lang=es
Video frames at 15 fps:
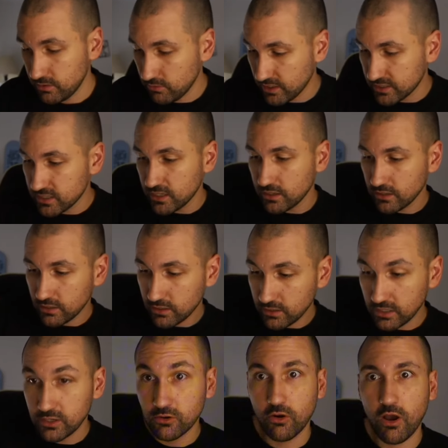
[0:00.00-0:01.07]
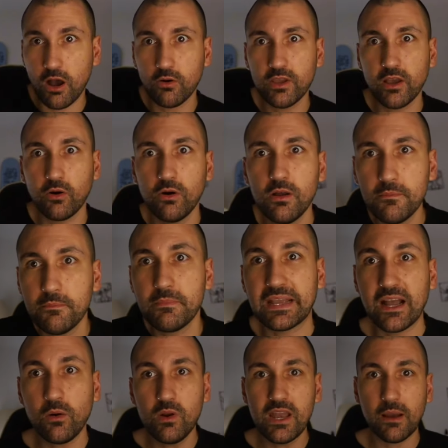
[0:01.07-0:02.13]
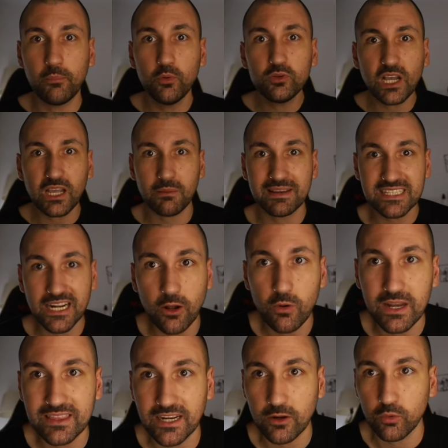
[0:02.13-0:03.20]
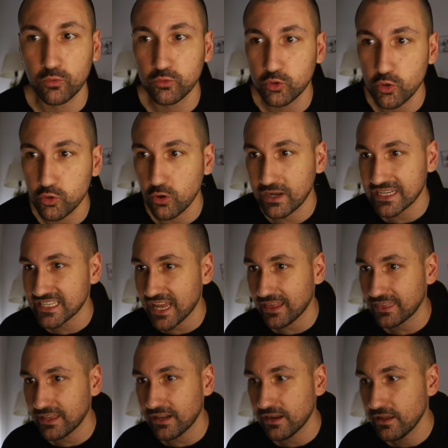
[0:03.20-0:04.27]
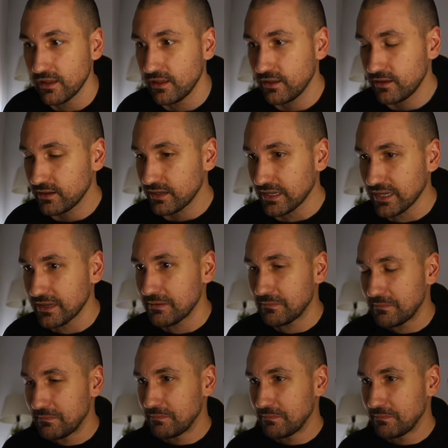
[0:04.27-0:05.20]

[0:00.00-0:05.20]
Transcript: Y voy así y no lo hago y hago, cago en la puta, que me ha sacado letra con un truco que sé hacer y